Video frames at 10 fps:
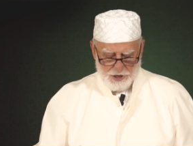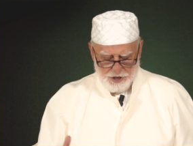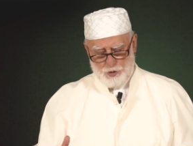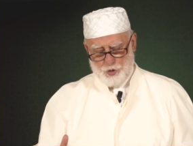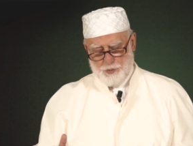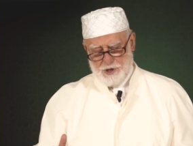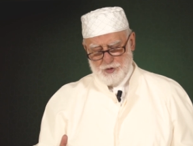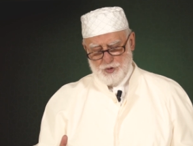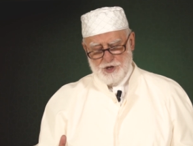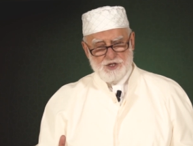Hak
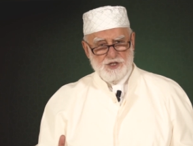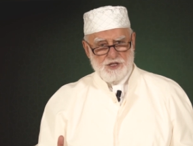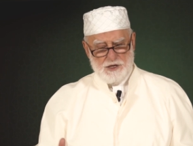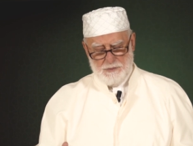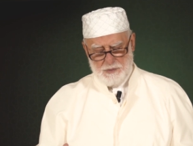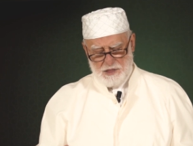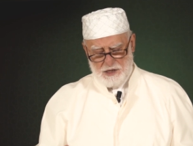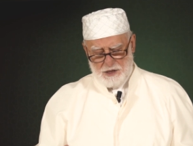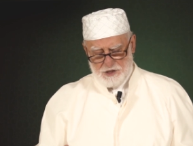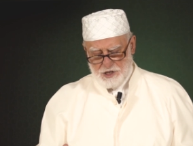Lokman suresinde
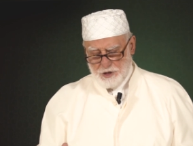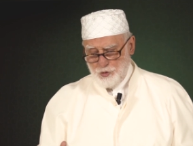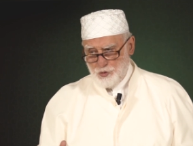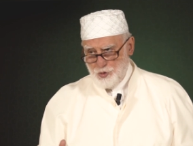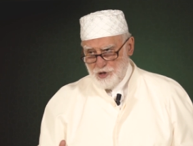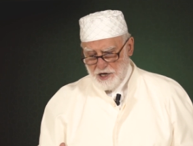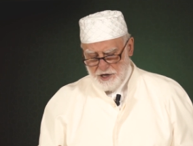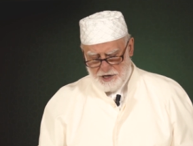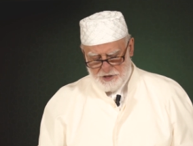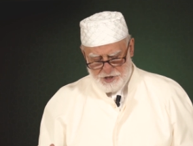Sakın dünya
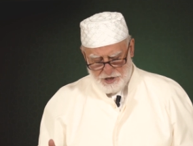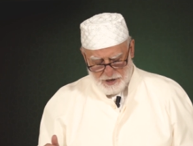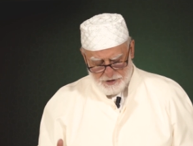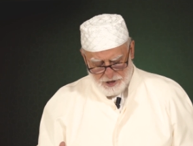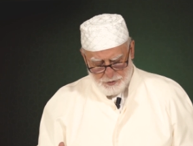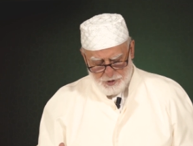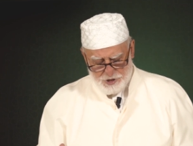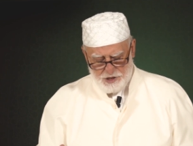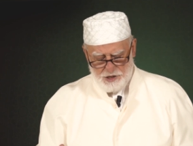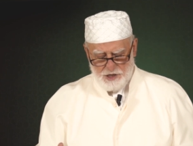hayatı
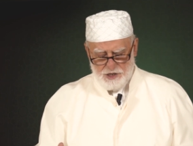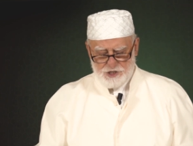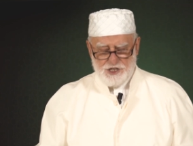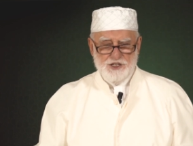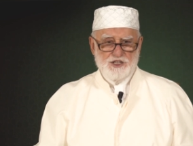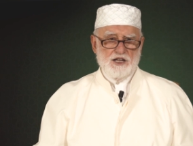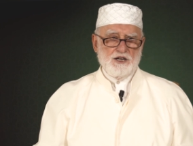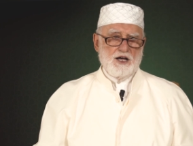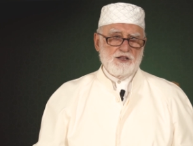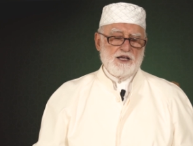aldatmasın.
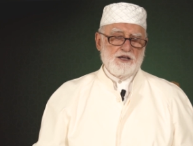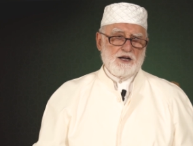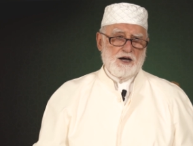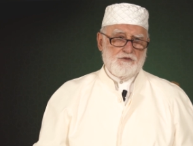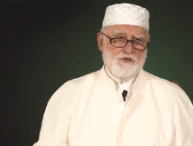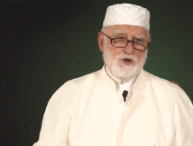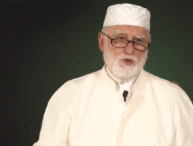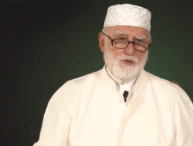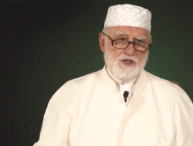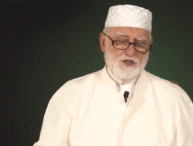Şeytan Allah'ın
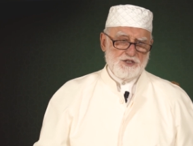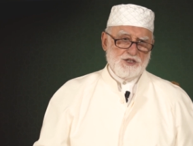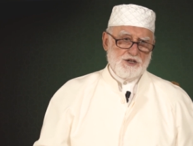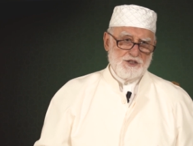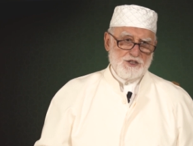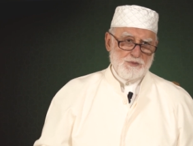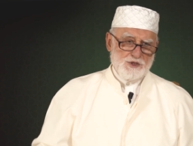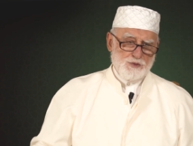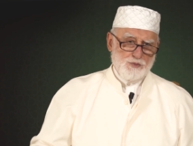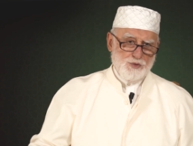affını güvenleri
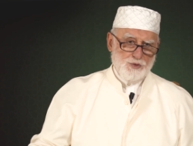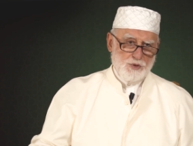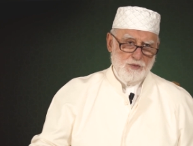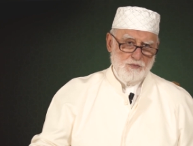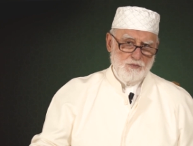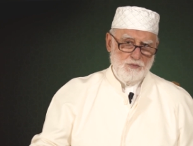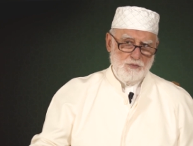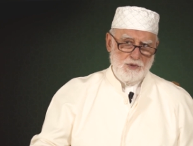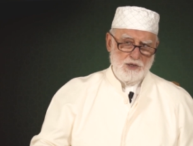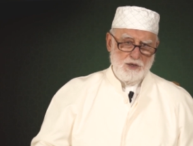kandırmasın buyuruyor.
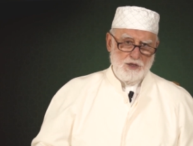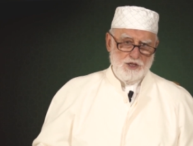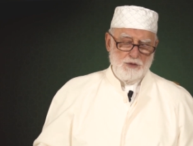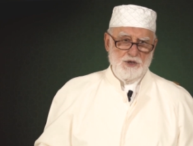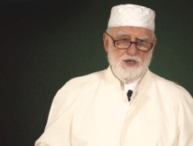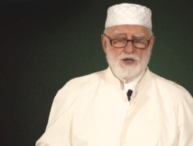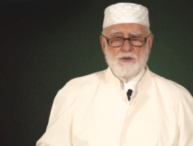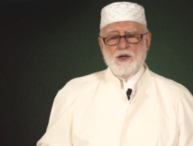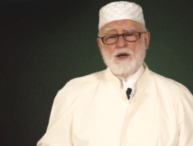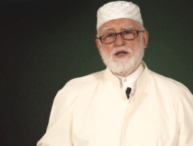Demek
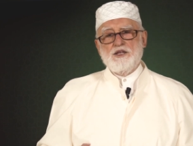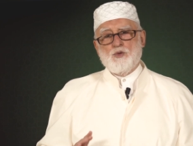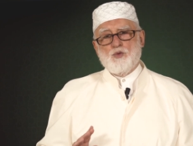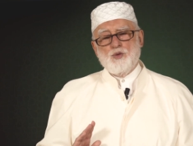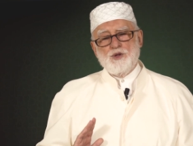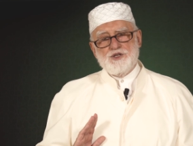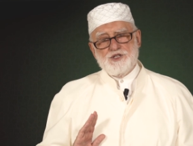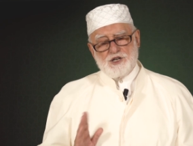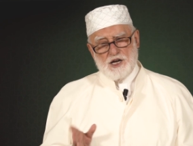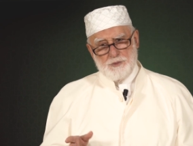ki kul
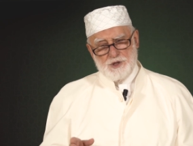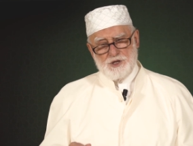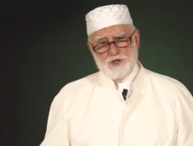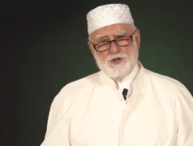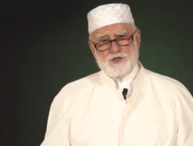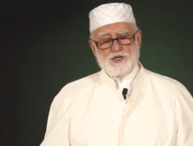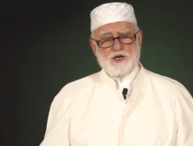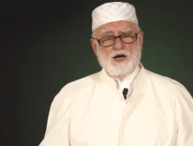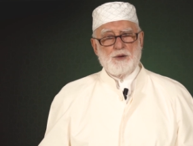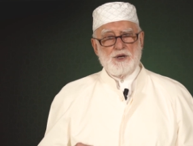istikamete girecek.
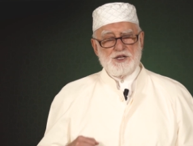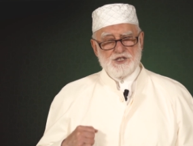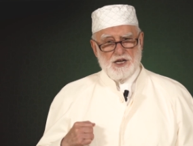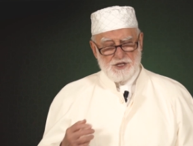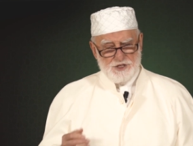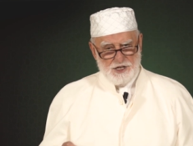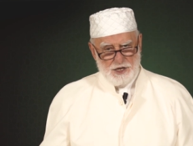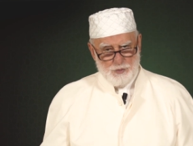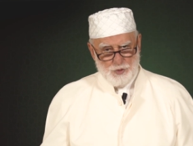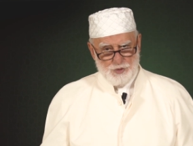Ameli salih
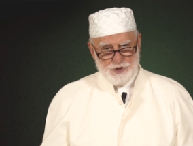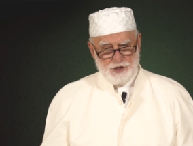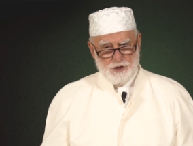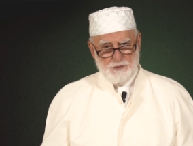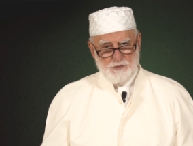sahibi olacak.